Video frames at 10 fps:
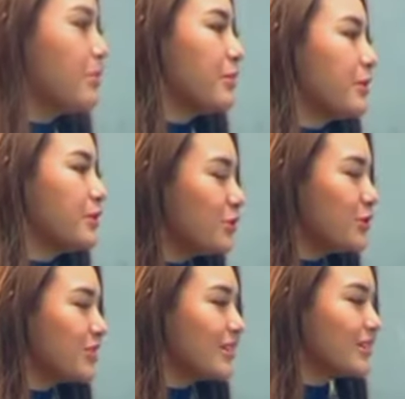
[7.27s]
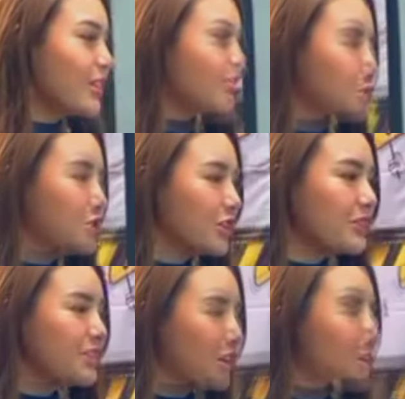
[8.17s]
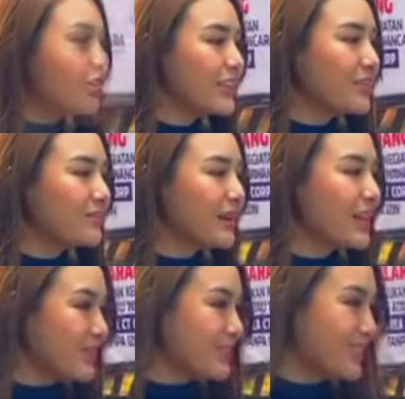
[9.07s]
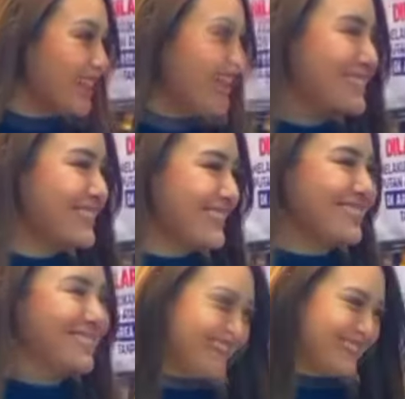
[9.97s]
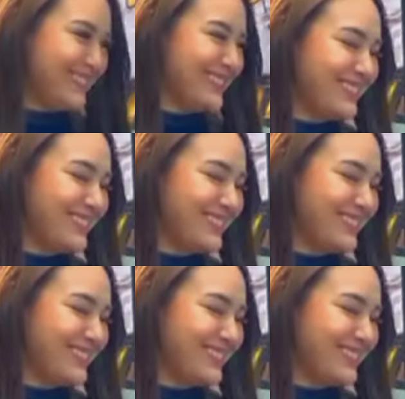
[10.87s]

Penyebabnya, Arya Saloka dan Amanda Manopo tepergok